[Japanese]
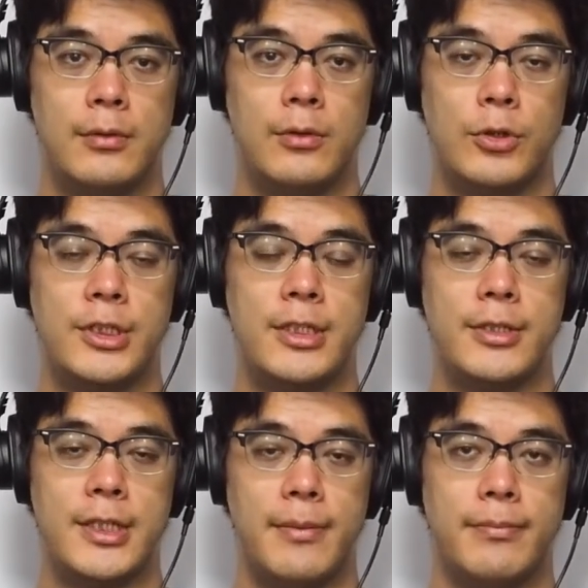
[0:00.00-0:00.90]
星
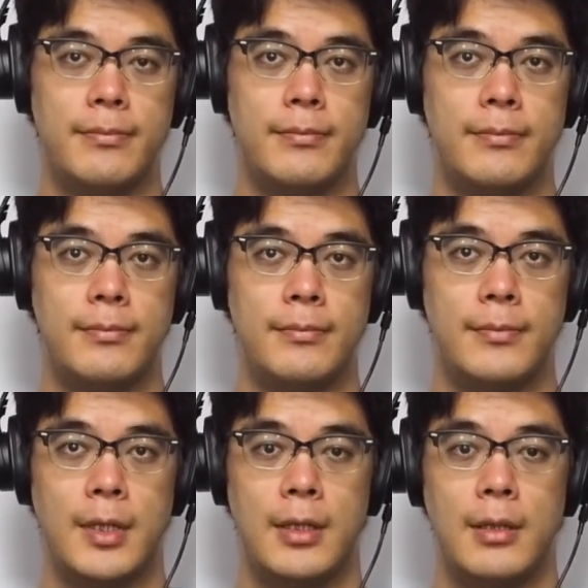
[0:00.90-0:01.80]
印。
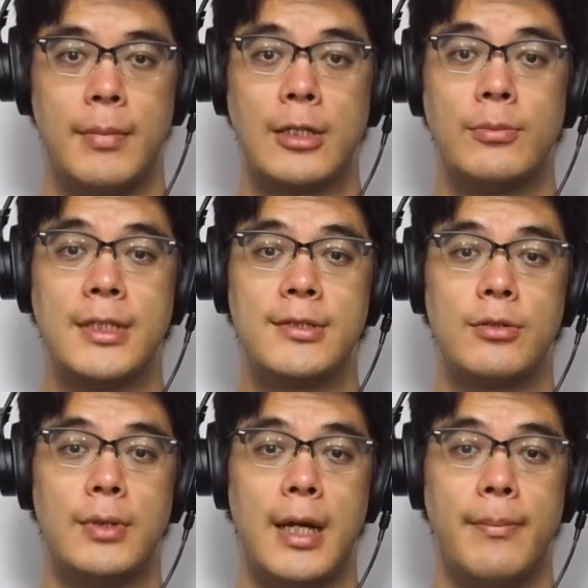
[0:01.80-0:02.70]
幕末
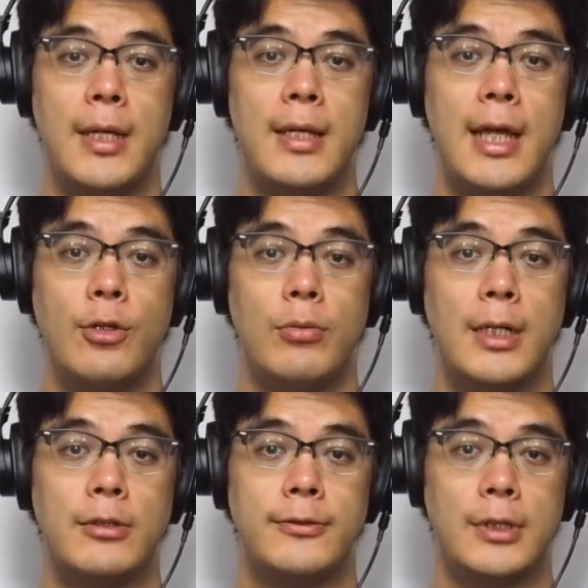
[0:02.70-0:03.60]
とは、江戸
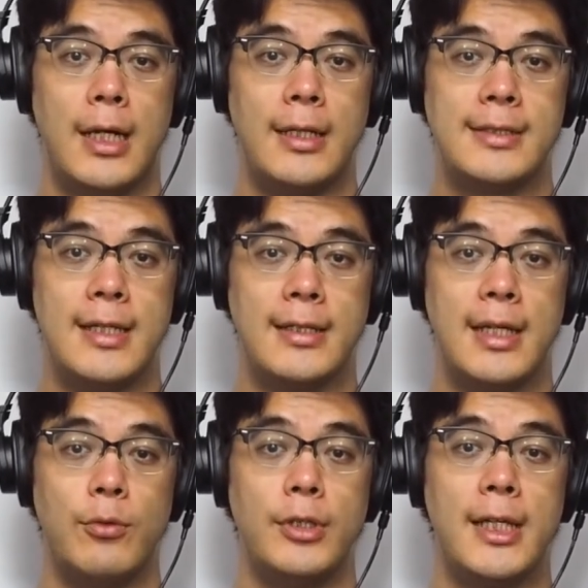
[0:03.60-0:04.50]
幕府が政
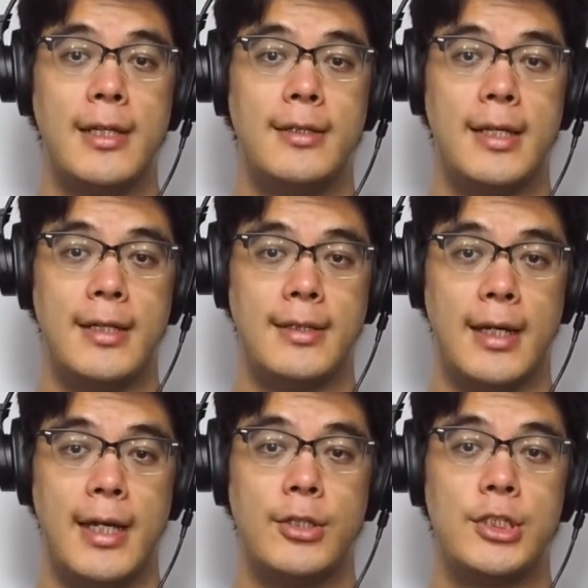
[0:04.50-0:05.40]
権を握ってい
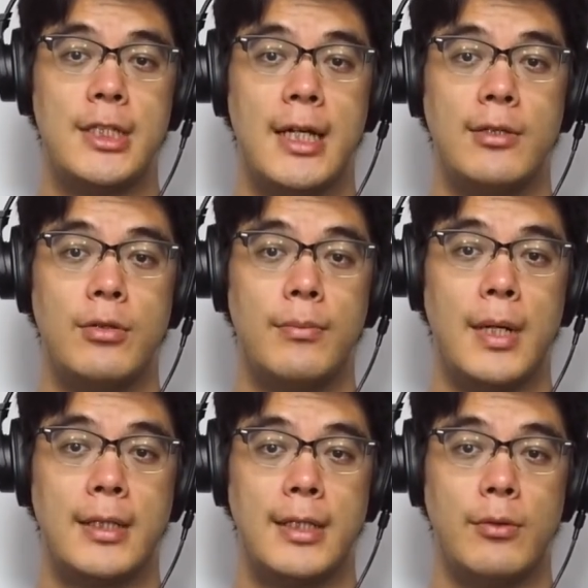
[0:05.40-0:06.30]
た江戸時代の
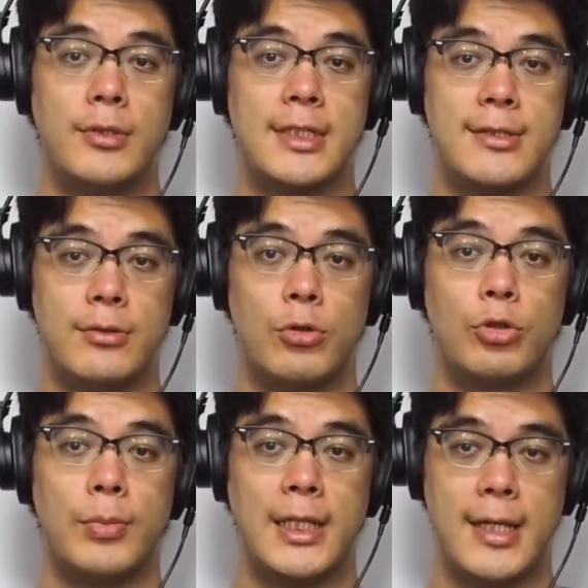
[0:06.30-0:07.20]
末期を指す
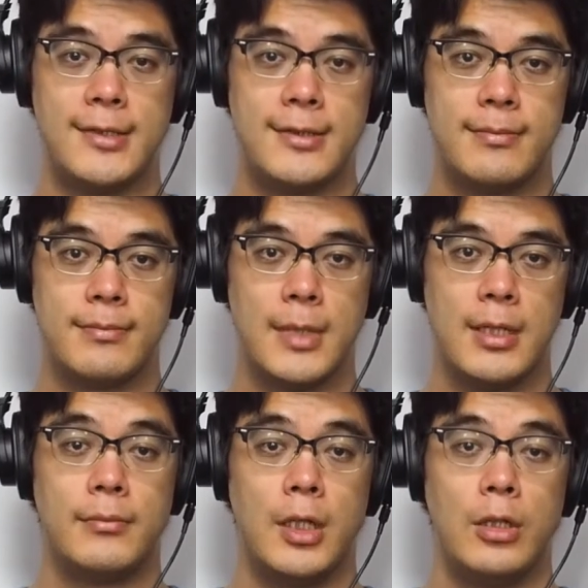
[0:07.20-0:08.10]
言葉です。
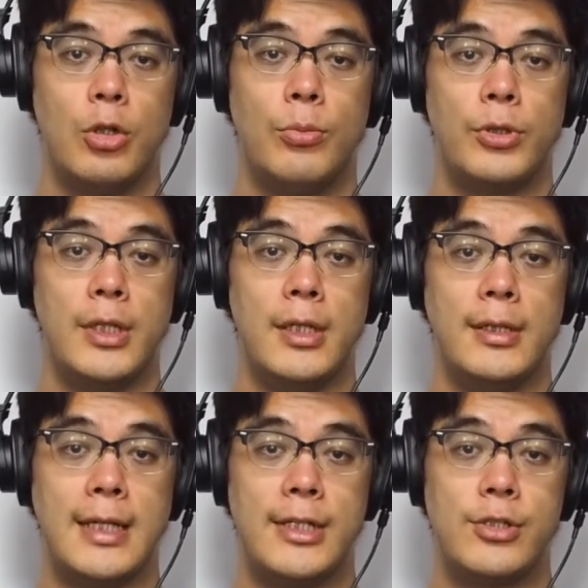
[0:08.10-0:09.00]
主に
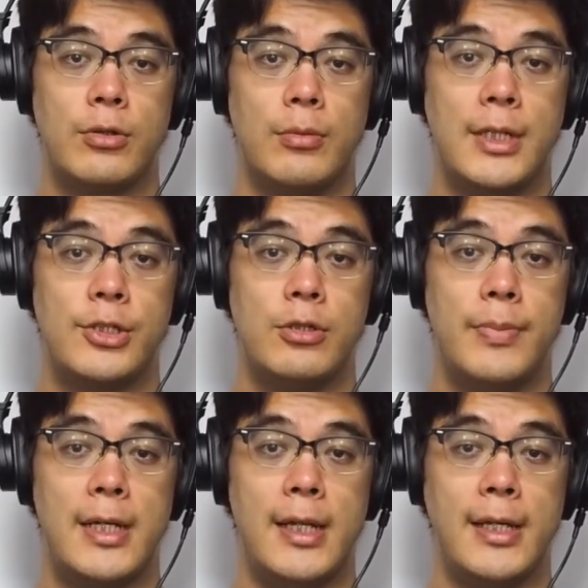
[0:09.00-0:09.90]
大将
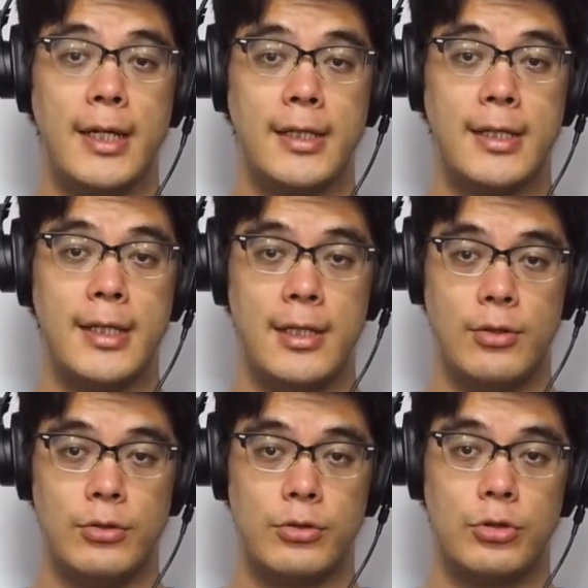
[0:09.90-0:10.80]
マシューペリーが率い
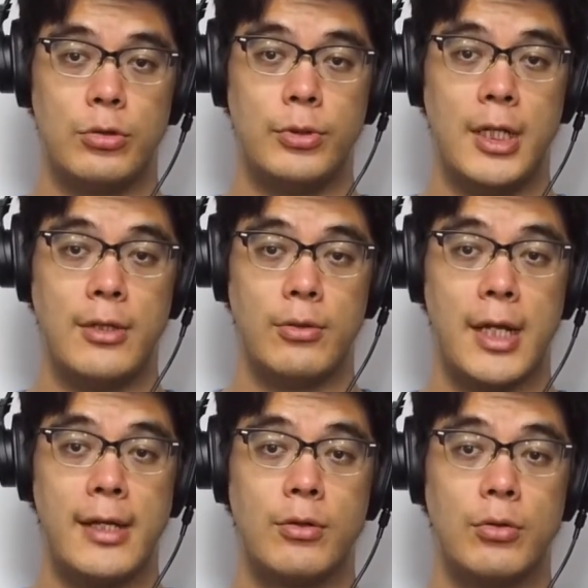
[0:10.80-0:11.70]
る黒船の
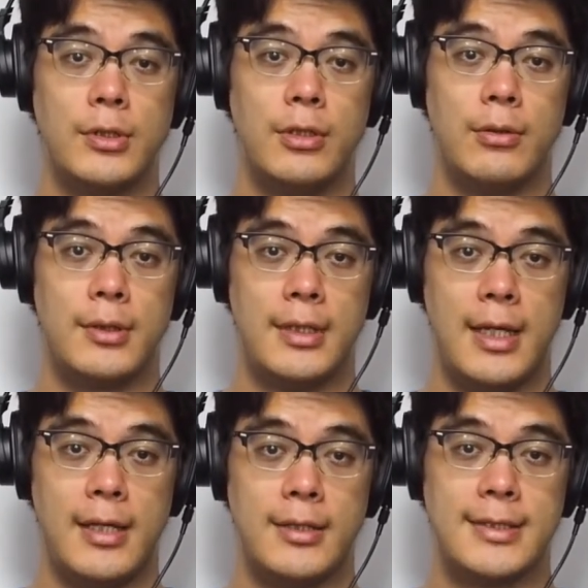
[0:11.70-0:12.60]
来航によっ
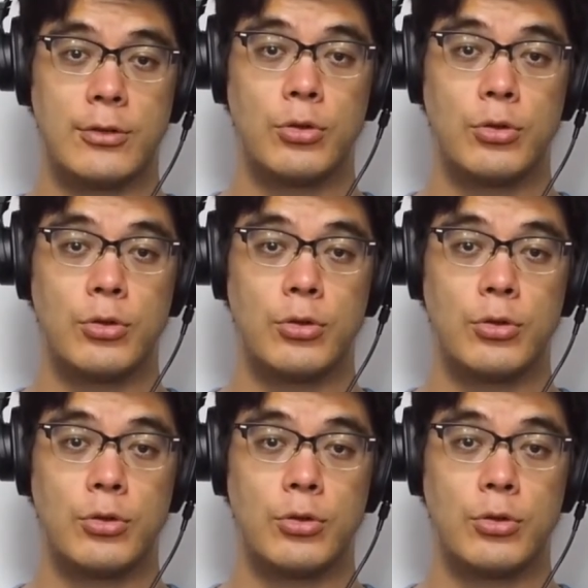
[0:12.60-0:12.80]
て鎖